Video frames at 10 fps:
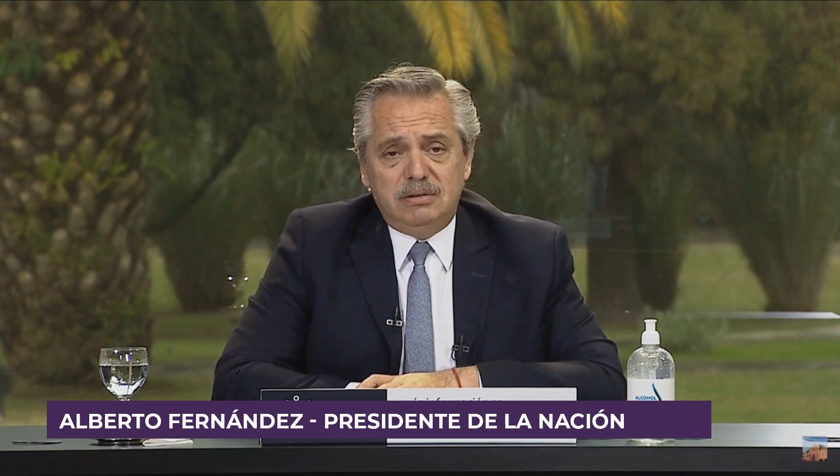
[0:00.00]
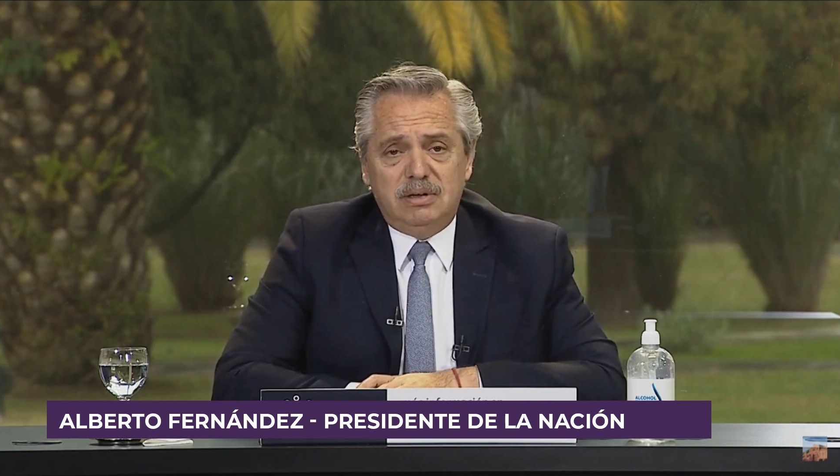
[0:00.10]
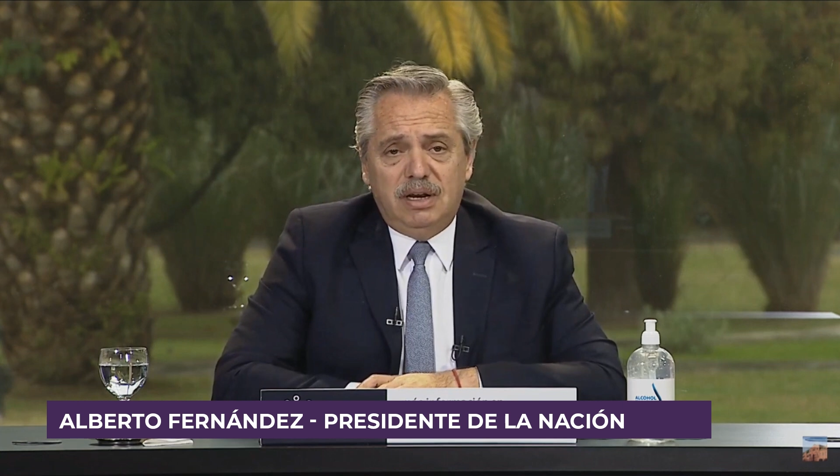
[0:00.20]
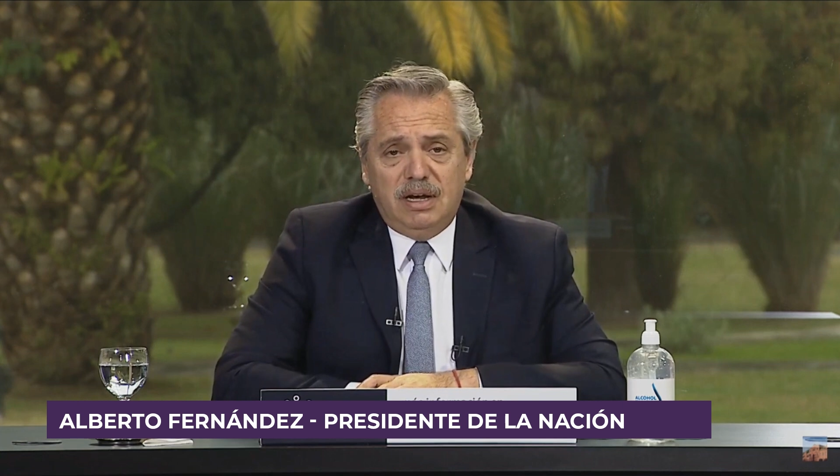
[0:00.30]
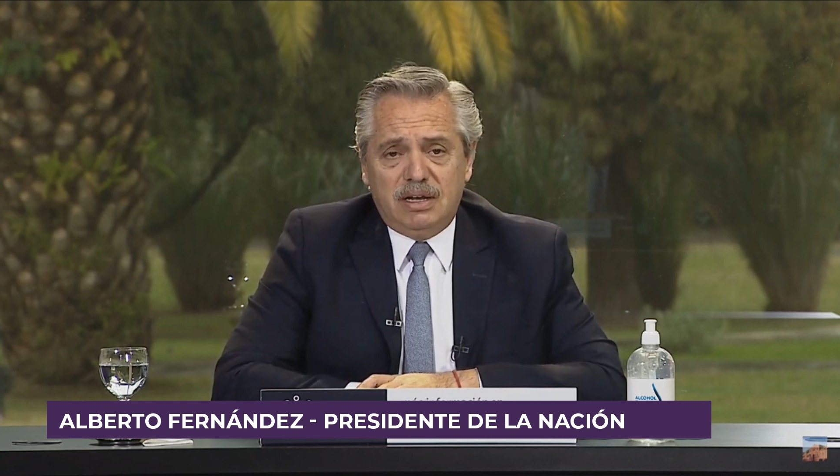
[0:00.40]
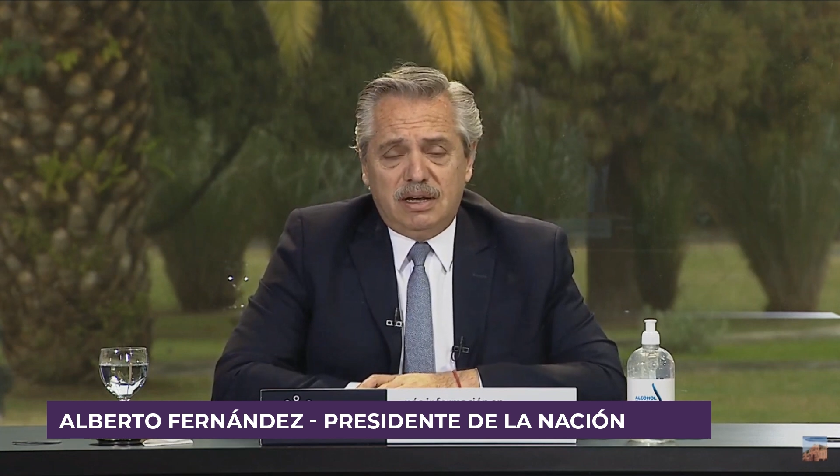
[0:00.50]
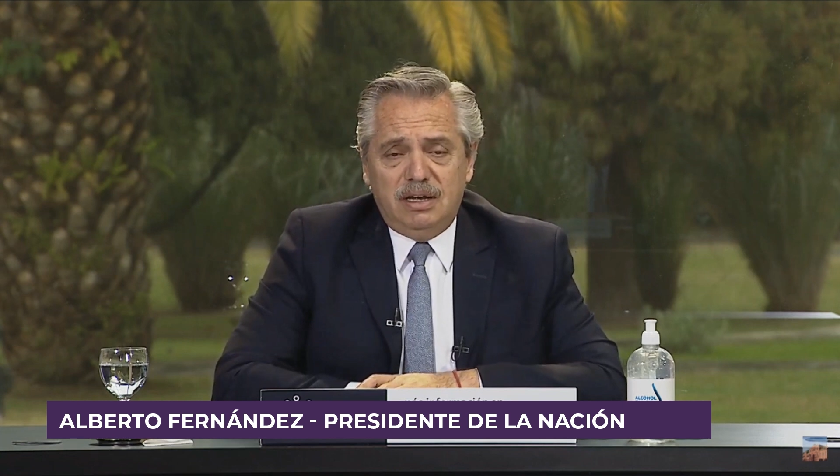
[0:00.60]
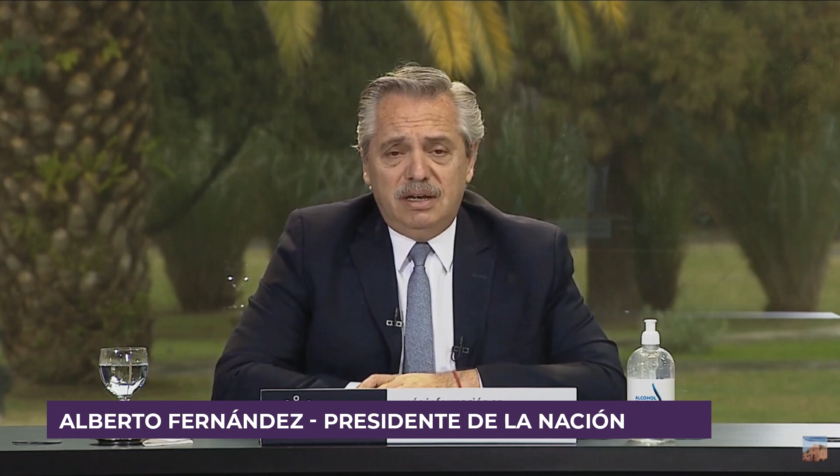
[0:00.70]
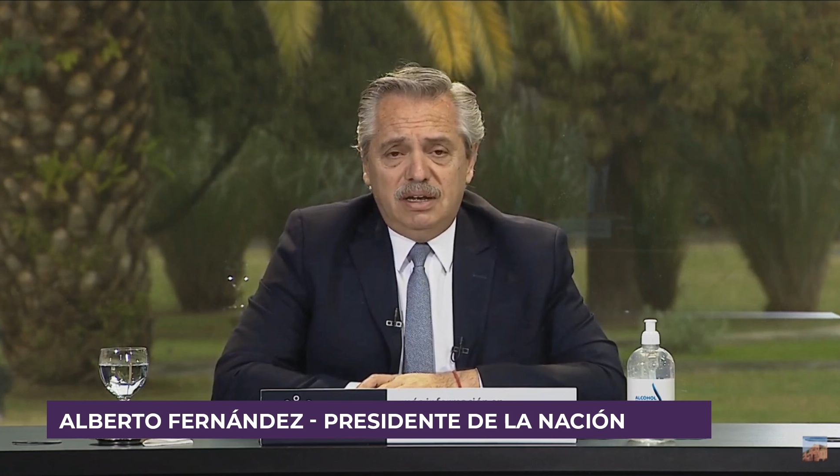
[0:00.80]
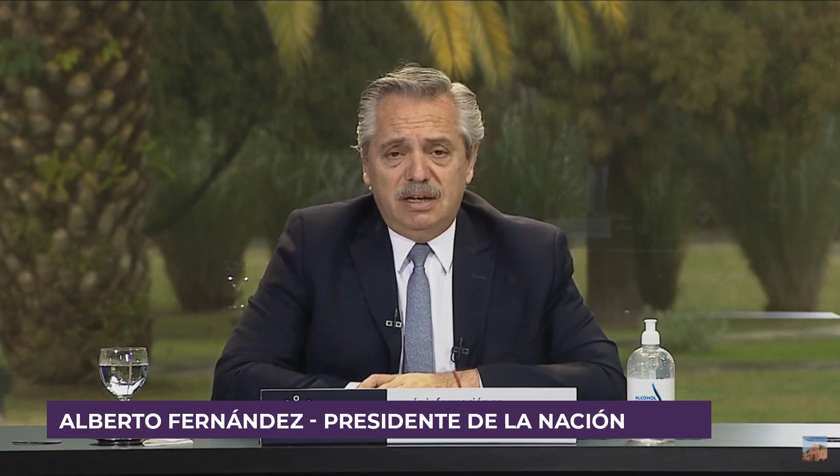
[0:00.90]
la
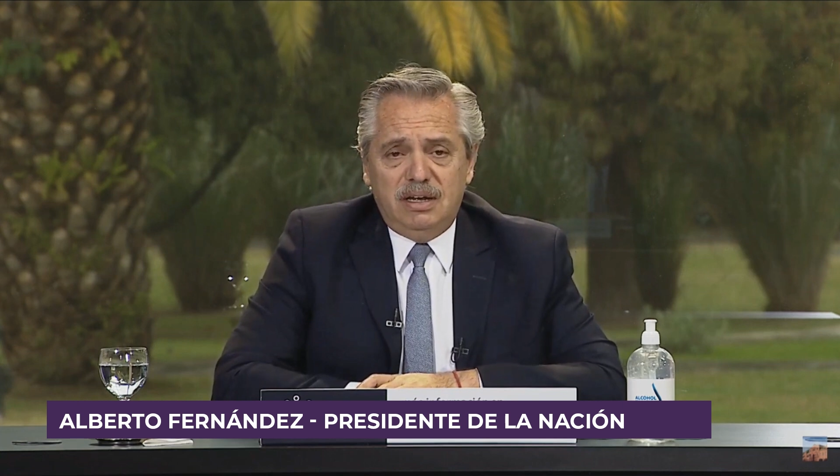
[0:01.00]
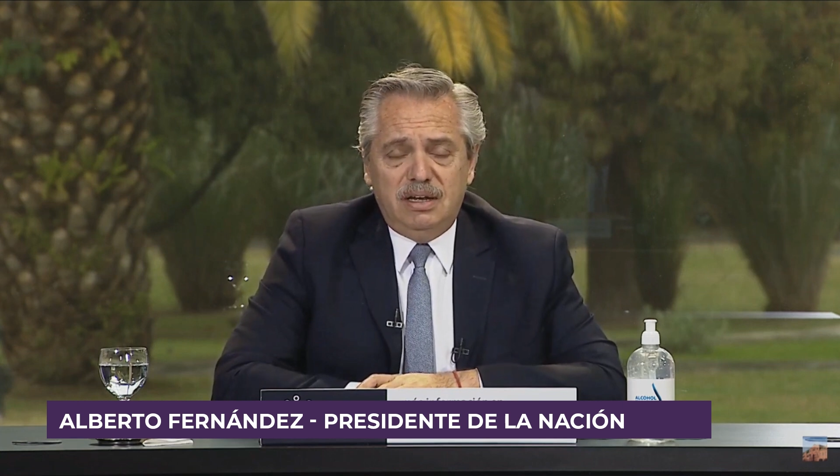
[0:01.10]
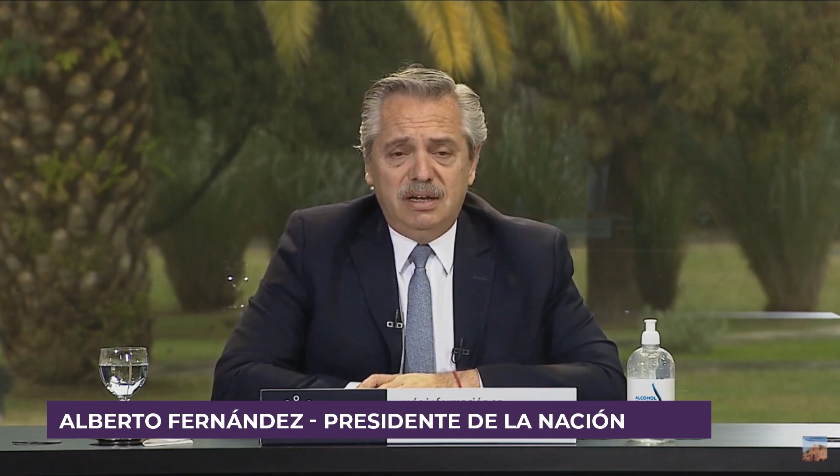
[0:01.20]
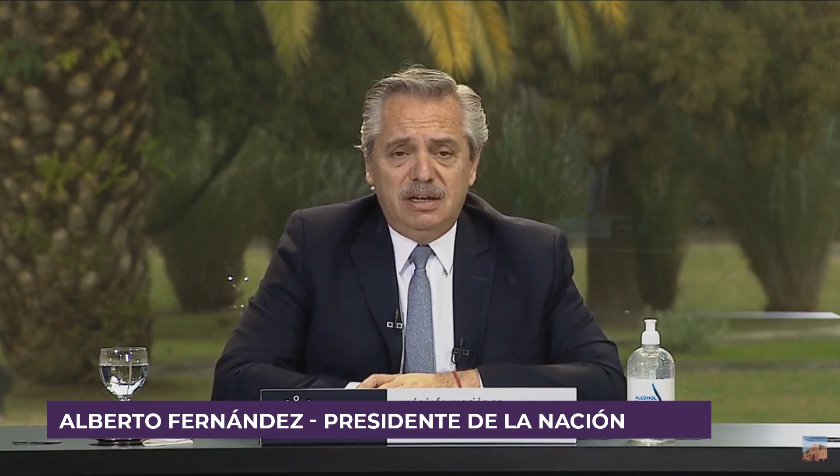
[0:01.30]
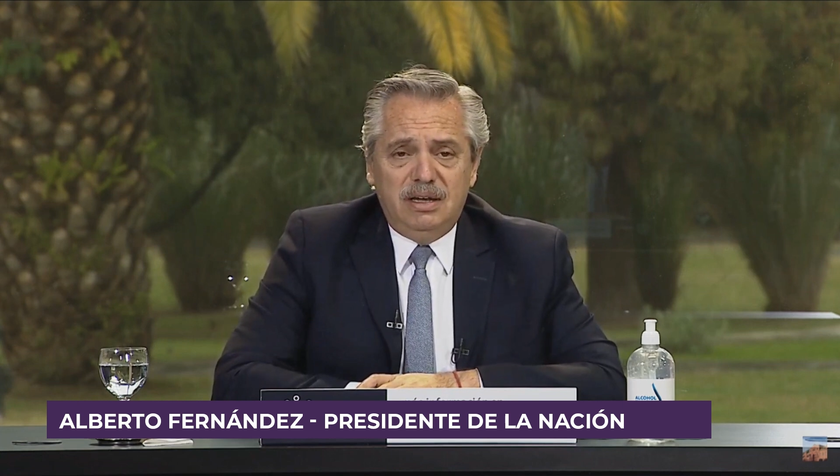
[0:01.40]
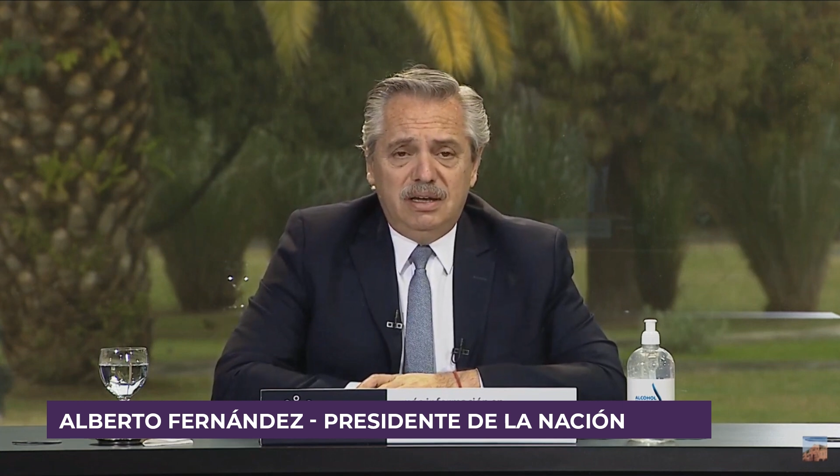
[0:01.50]
que,